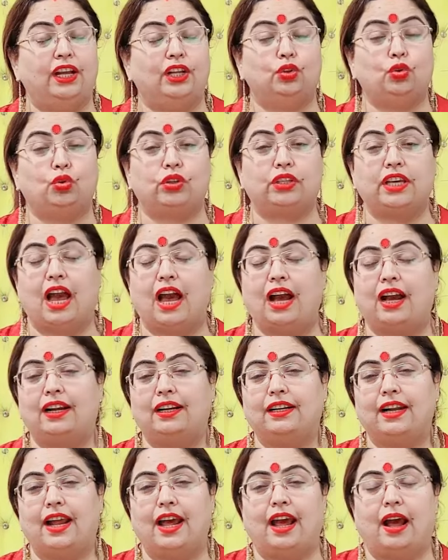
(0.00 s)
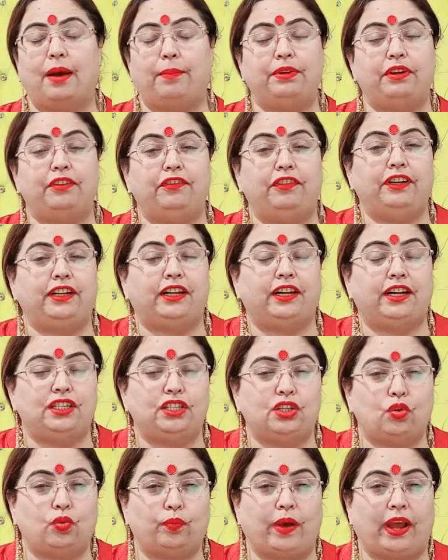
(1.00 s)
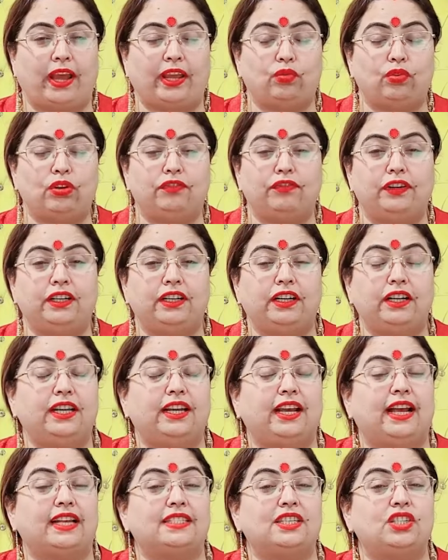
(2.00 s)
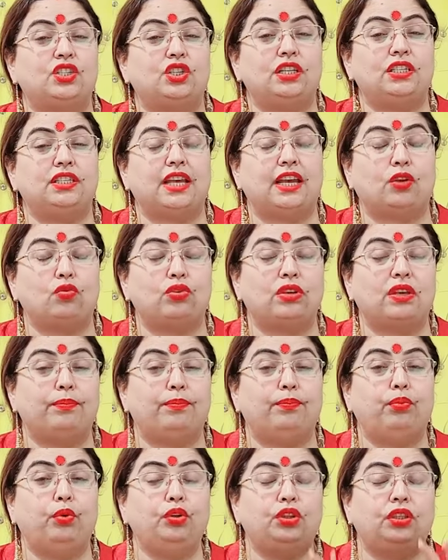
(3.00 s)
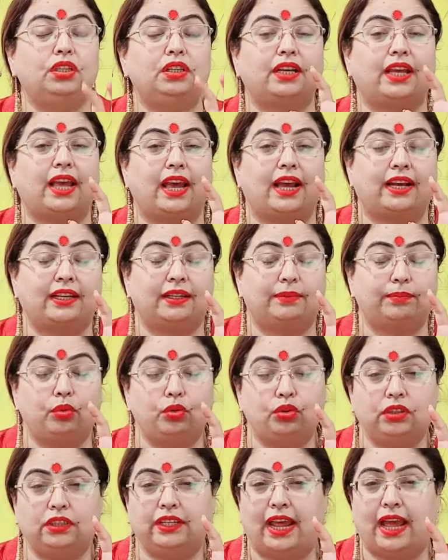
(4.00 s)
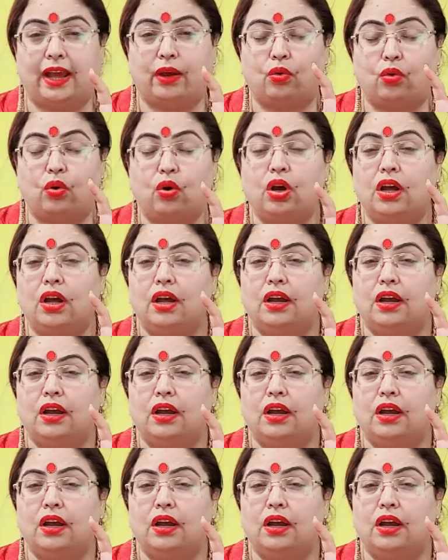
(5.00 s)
तो क्या करना है आपने फिटकरी से उपाय क्योंकि फिटकरी एक ऐसी चीज है क्योंकि बुद्ध के बुद्ध ग्रह को